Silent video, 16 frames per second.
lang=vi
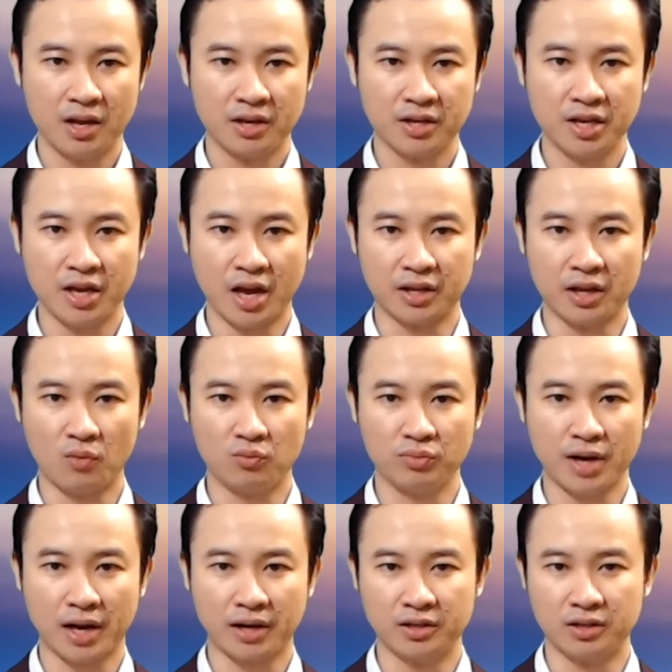khi hệ thống
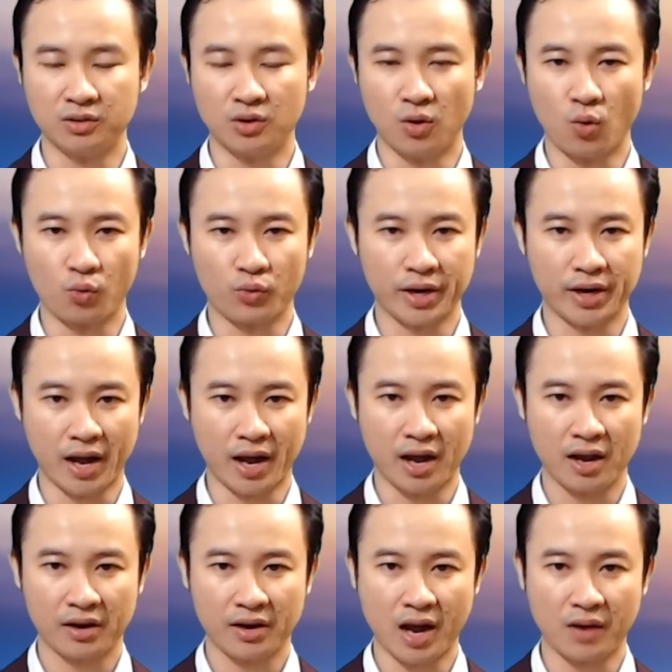năng lượng của Ukraine
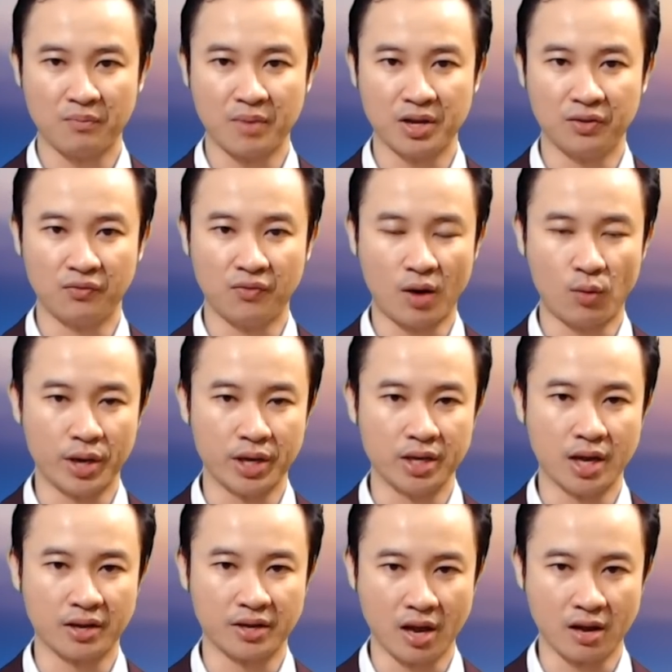đang bị phá hủy
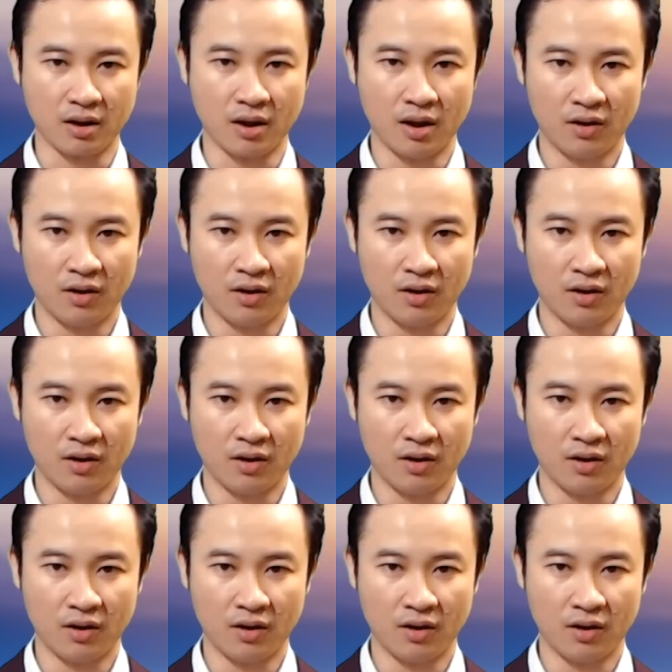dần dần